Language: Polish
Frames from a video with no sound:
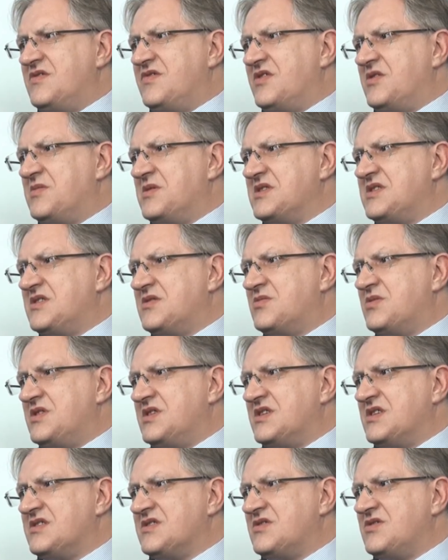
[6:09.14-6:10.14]
informacji,
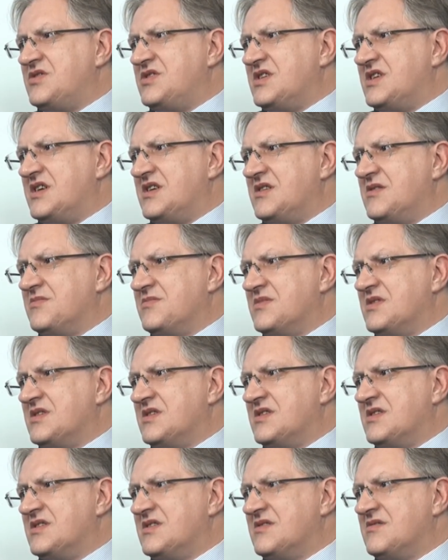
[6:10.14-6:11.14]
które nas docierają,
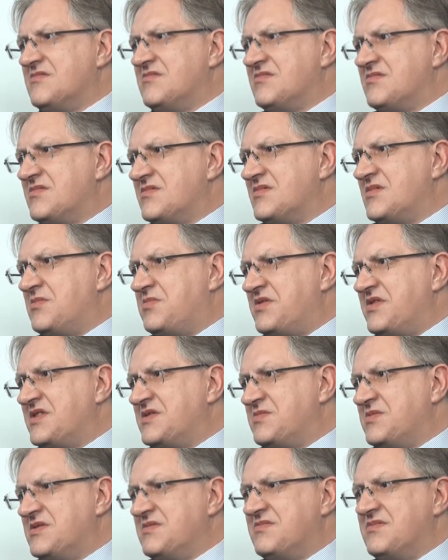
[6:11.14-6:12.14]
no
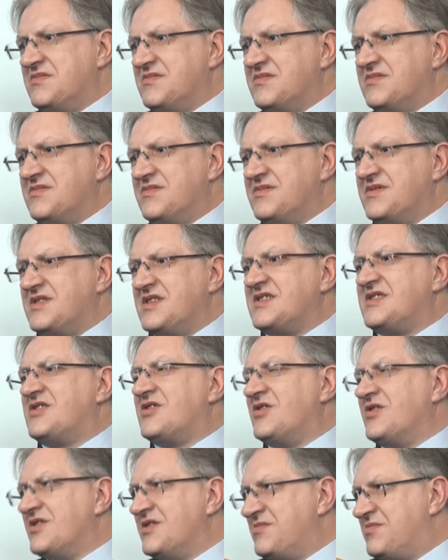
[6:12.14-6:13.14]
powiedzmy, powiedzmy ze
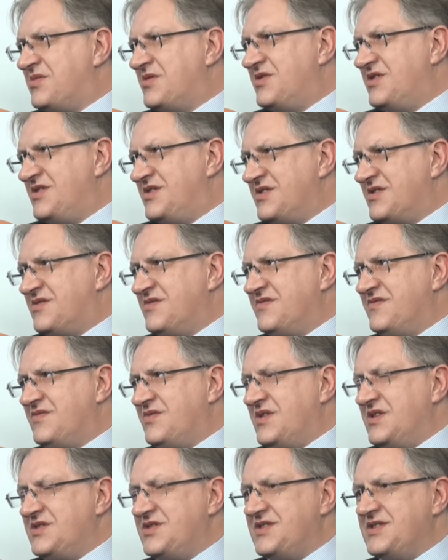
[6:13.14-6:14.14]
strony polityków
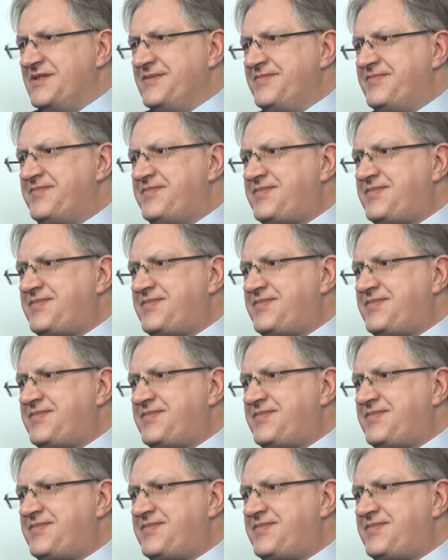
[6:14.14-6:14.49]
właśnie,